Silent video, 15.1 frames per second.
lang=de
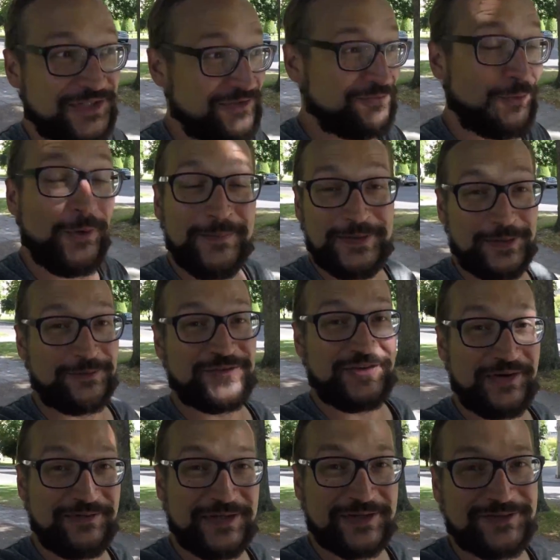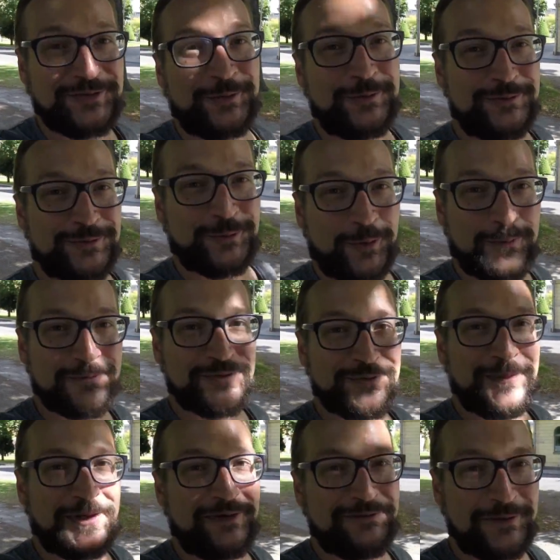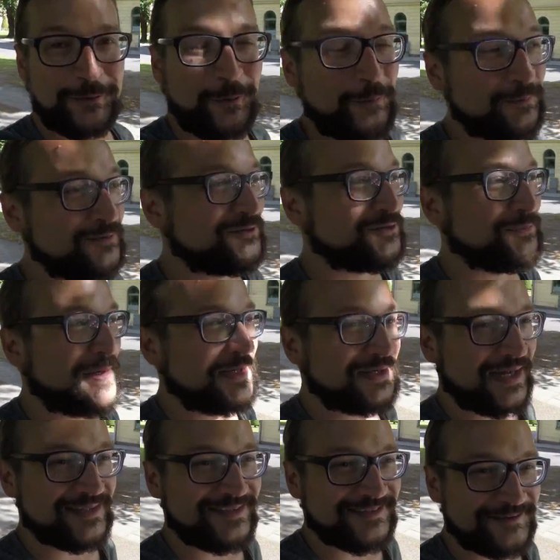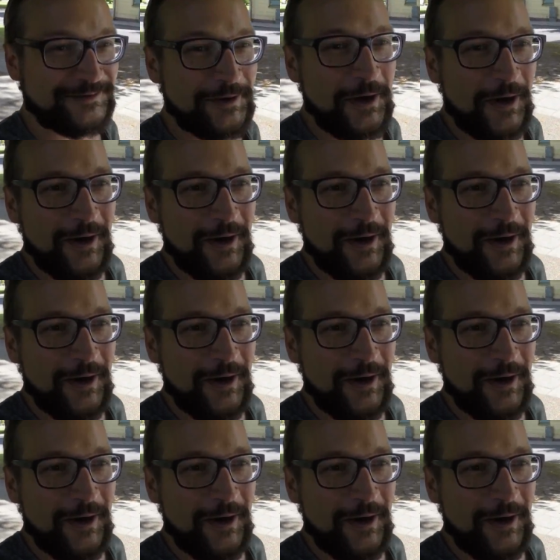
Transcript: Ich freue mich auch sehr, wieder zurückzukommen zu meiner Verlobten, zu meinen Katzen